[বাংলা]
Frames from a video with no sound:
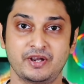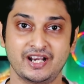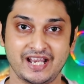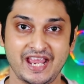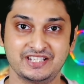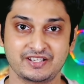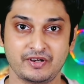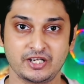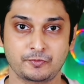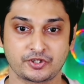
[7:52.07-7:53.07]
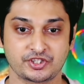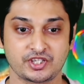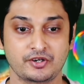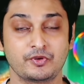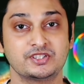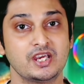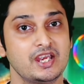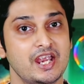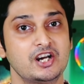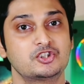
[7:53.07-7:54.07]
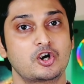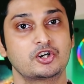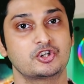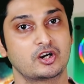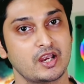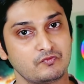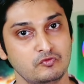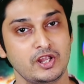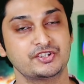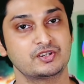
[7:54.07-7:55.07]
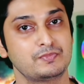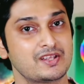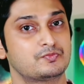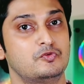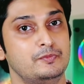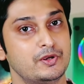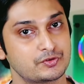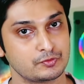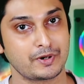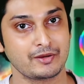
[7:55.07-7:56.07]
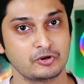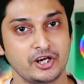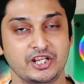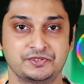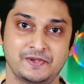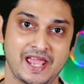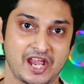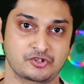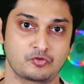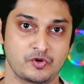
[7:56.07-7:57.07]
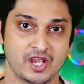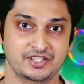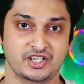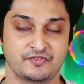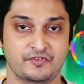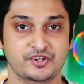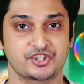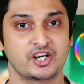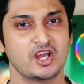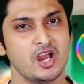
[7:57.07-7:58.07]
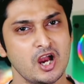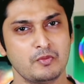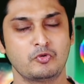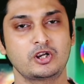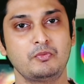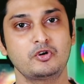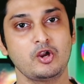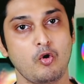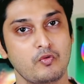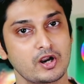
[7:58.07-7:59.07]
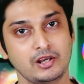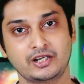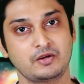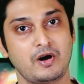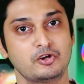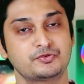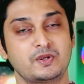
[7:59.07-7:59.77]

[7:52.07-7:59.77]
স্ন্যাপড্রাগন এইট সেভেন্টি প্রসেসর রয়েছে এর সঙ্গে সঙ্গে ফুল এইচডি প্লাস ফুল ভিউ সুপার অ্যামোলেড ডিসপ্লে একশো কুড়ি হাজার রিফ্রেশ রেট মোটামুটি ওভারঅল একটা ভালো